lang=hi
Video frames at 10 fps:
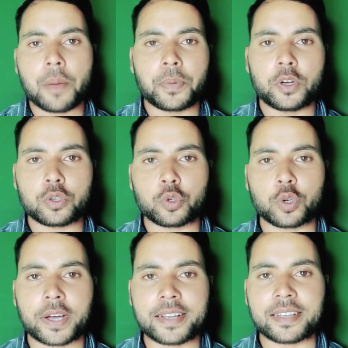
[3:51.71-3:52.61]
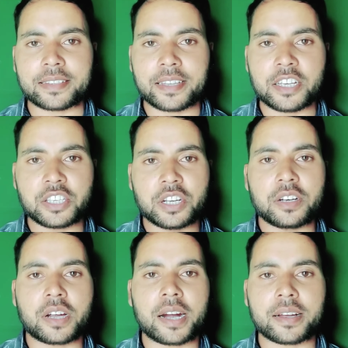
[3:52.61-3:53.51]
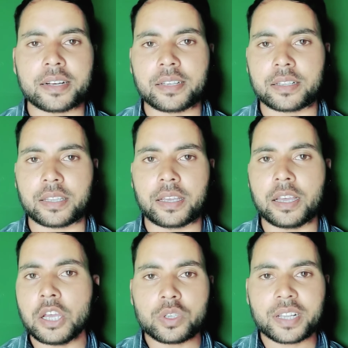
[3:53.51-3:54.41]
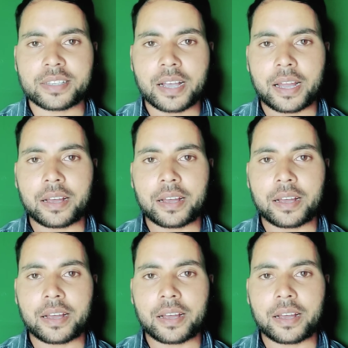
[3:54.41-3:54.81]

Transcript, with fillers: आप वीडियो शूट कर सकते हैं स्क्रीन रिकॉर्ड कर सकते हैं इस तरह से